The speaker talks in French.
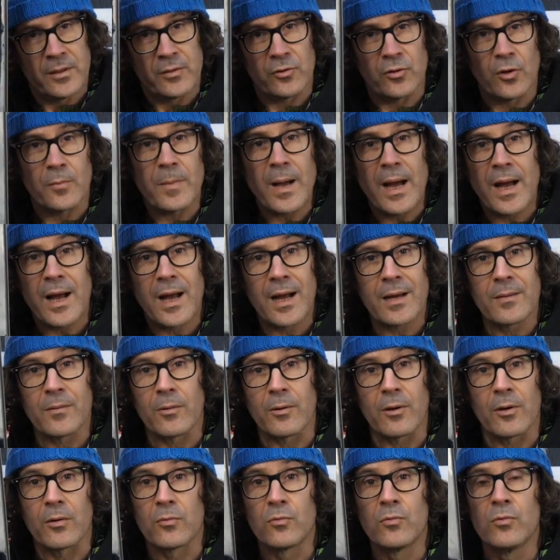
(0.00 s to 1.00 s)
de Balme
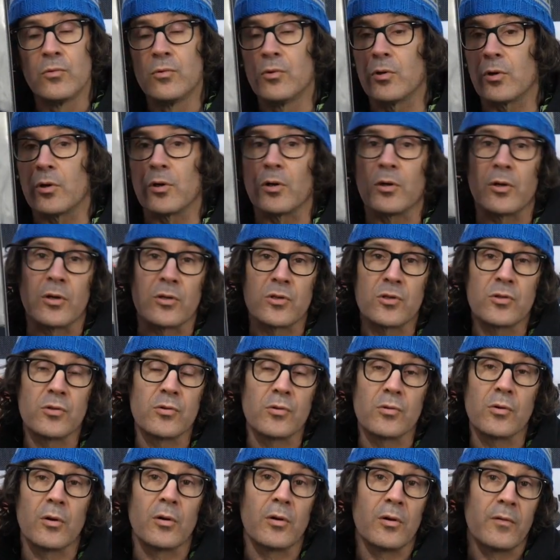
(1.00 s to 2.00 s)
ou euh,
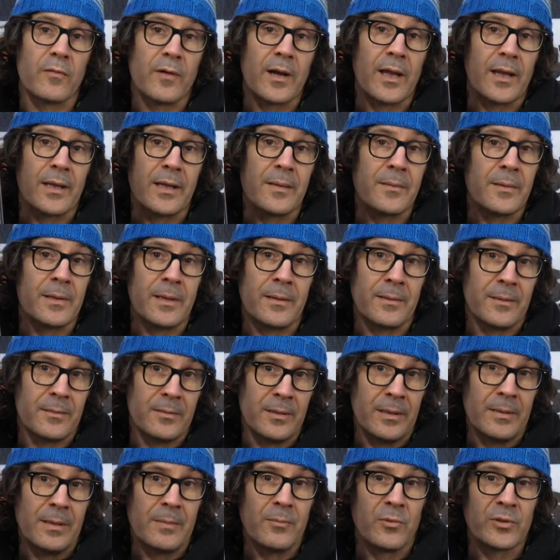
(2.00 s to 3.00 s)
sur euh, voilà,
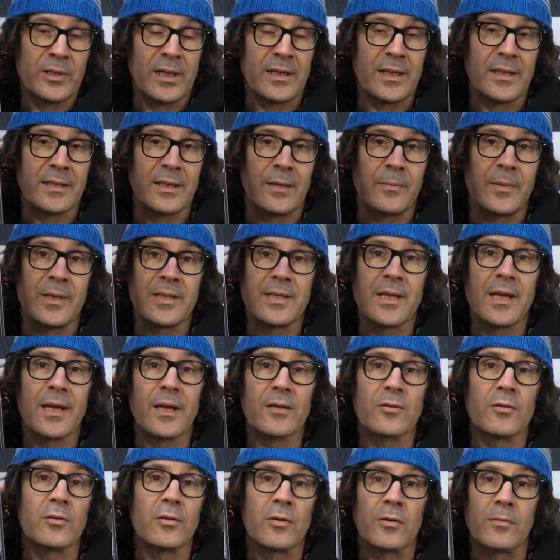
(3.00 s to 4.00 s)
les, montagnes
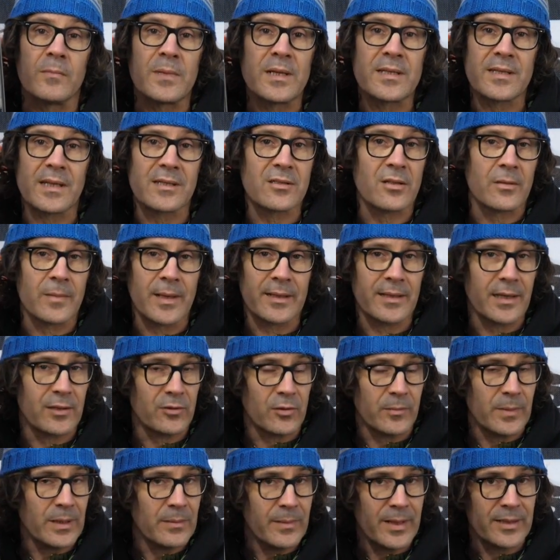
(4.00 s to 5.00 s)
intermédiaires de 1500 mètres à
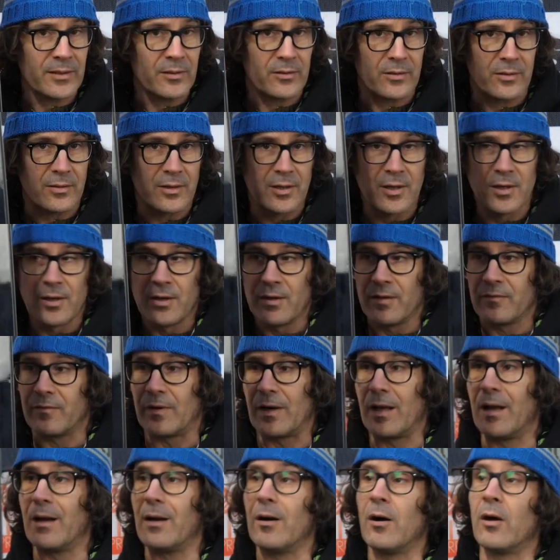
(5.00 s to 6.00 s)
2000 mètres, euh,
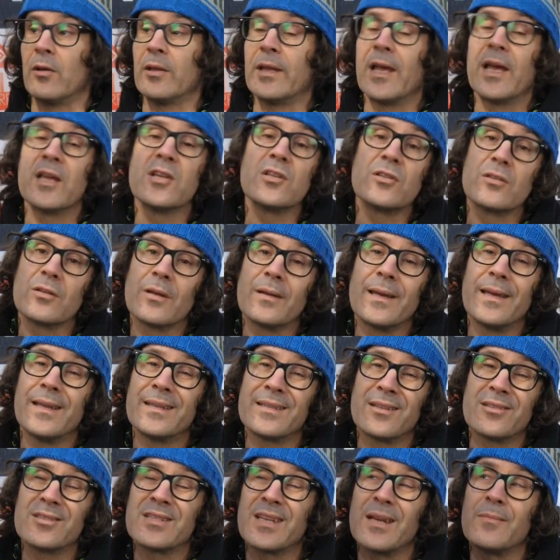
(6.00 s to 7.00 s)
voilà, en neige
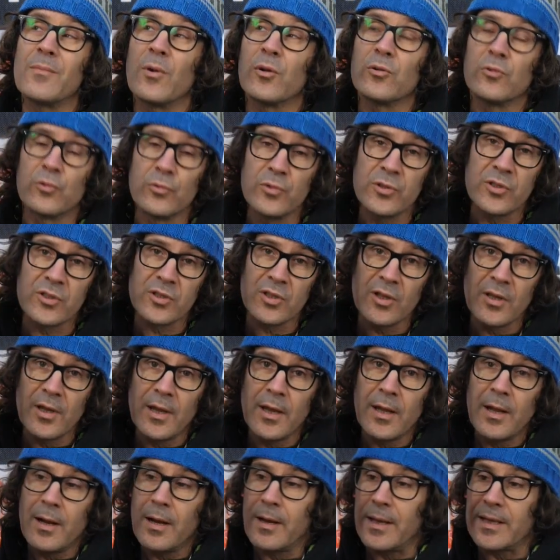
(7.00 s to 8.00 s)
essentiellement douce
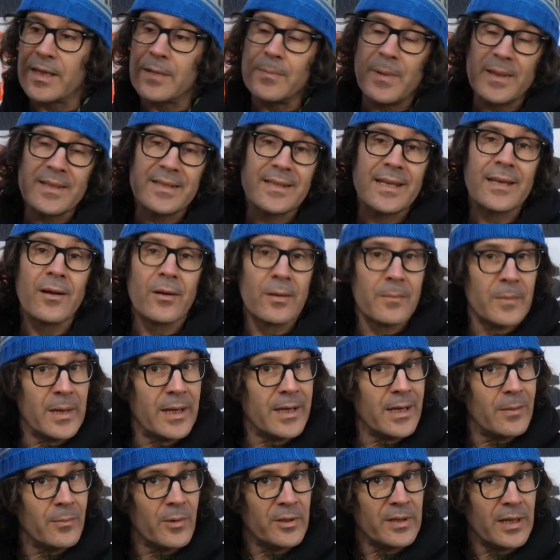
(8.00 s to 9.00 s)
et qui passe
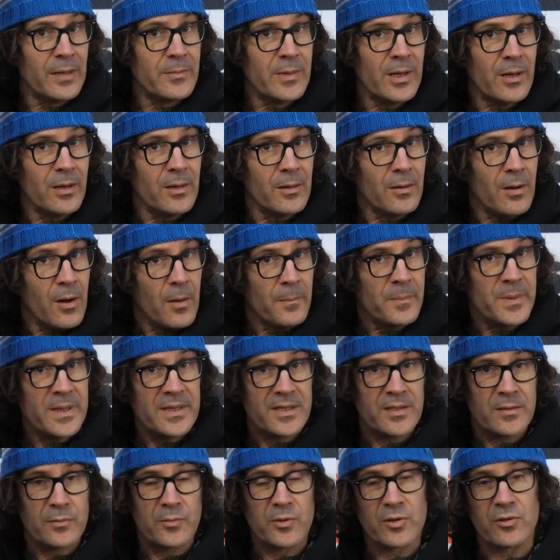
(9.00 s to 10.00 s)
également très bien en
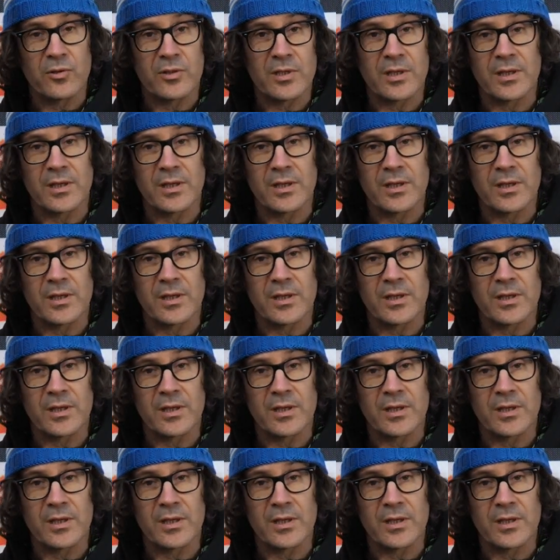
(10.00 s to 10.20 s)
piste, puisque